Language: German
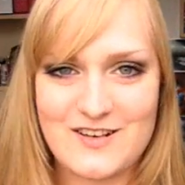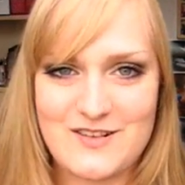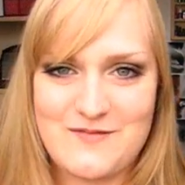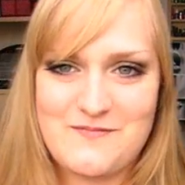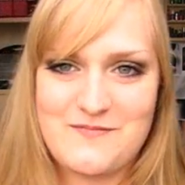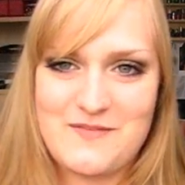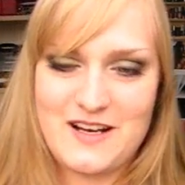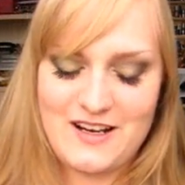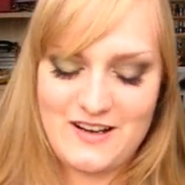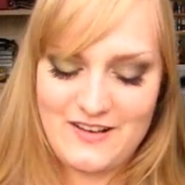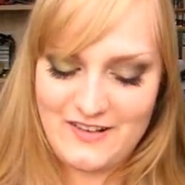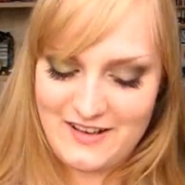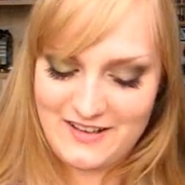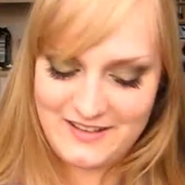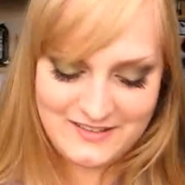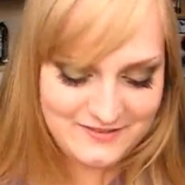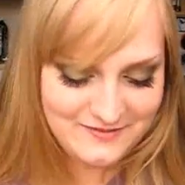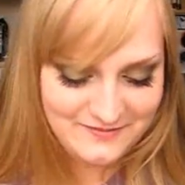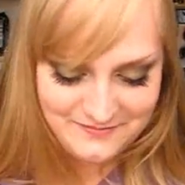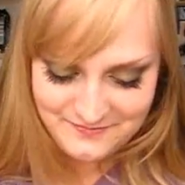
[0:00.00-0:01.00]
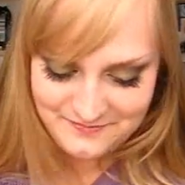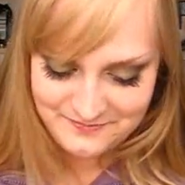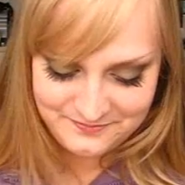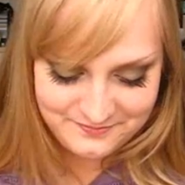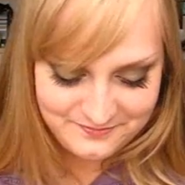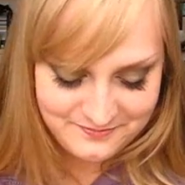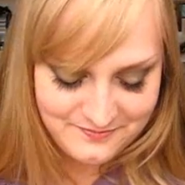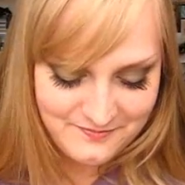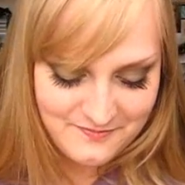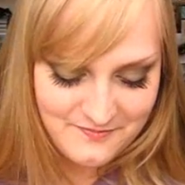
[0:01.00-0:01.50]
oh Mann, Leute.
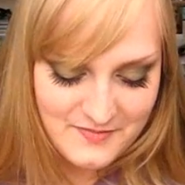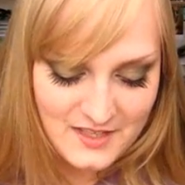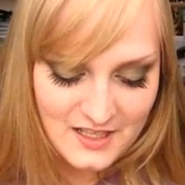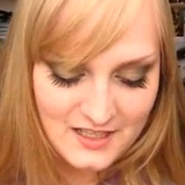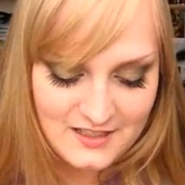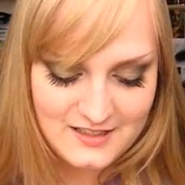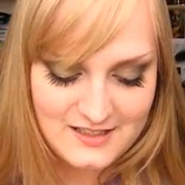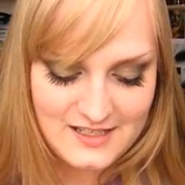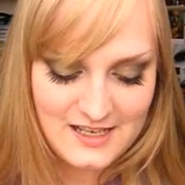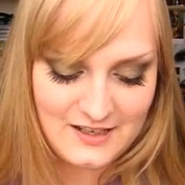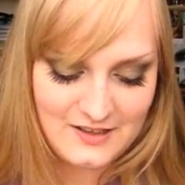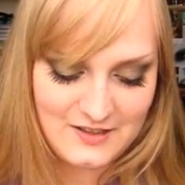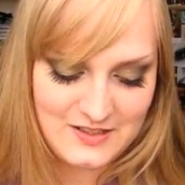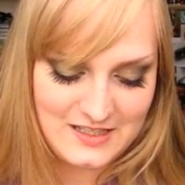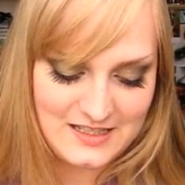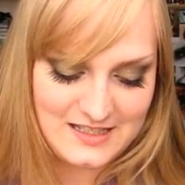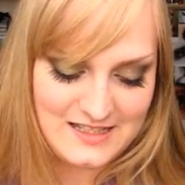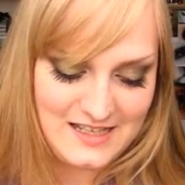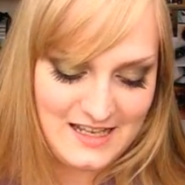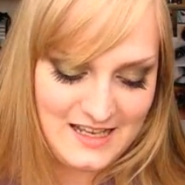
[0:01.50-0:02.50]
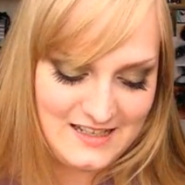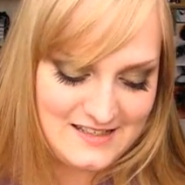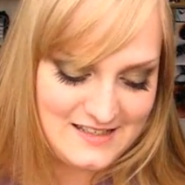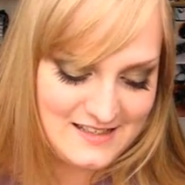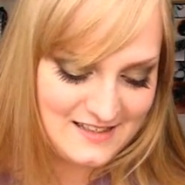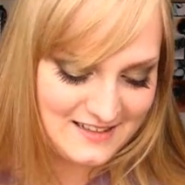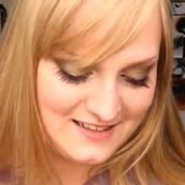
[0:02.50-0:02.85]
Ich zeige euch das jetzt.